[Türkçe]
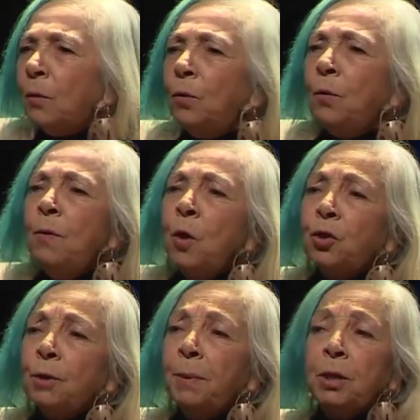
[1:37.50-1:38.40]
Ulvi
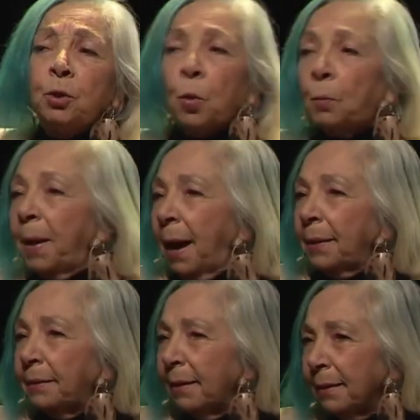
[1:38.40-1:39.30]
Hoca beni çok
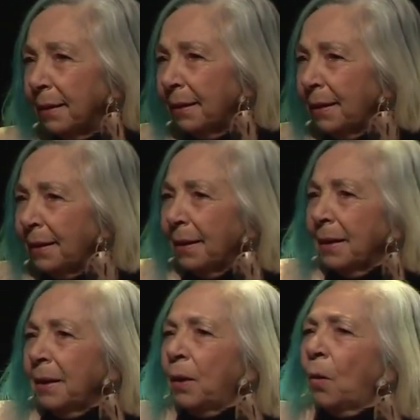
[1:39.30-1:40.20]
beğendi.
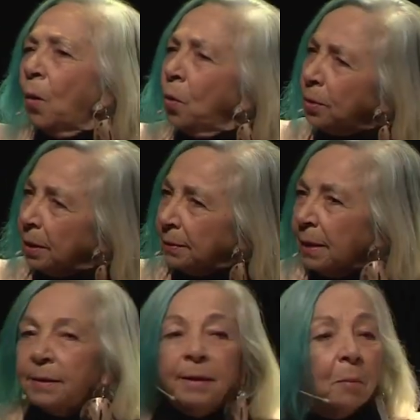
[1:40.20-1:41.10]
Orada da
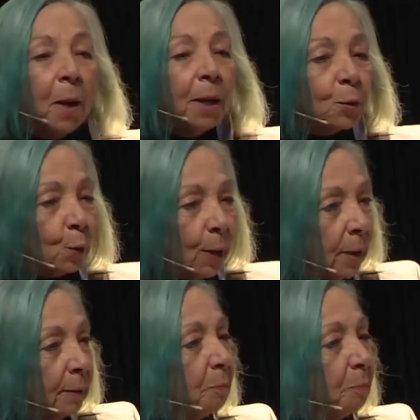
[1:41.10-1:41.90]
Kemal Sunal,